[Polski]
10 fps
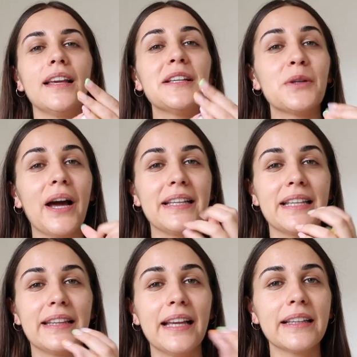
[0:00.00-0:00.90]
I
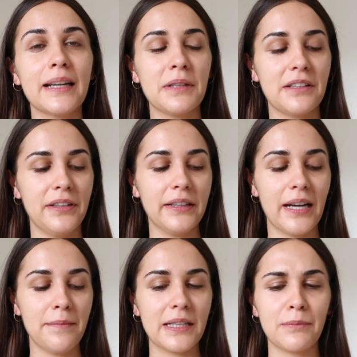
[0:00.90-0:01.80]
słuchajcie, ten krem z
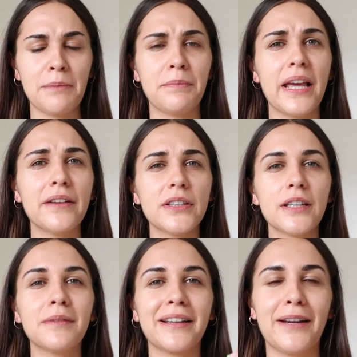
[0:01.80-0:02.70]
filtrem jest moim
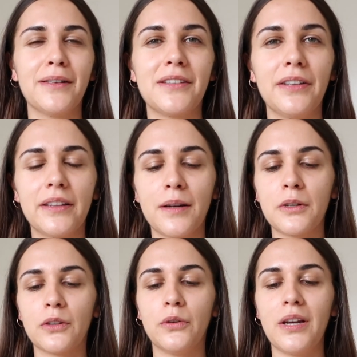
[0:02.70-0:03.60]
pierwszym kremem z
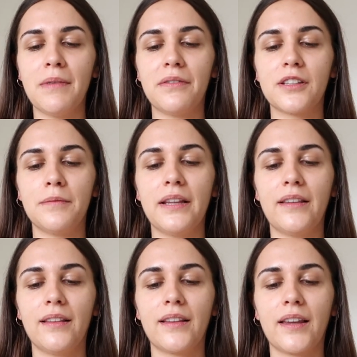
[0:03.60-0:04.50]
filtrem, który ma w sobie
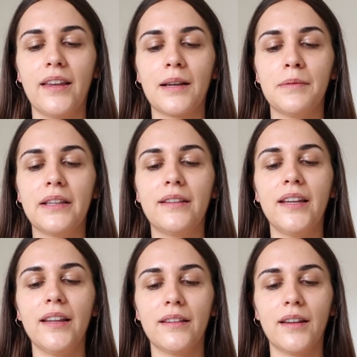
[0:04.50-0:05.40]
ten taki jakby
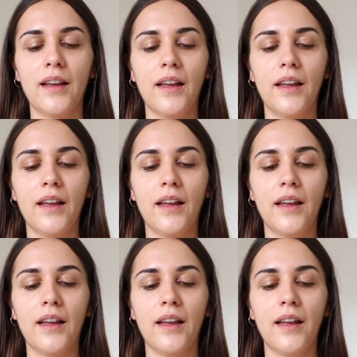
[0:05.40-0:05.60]
tint.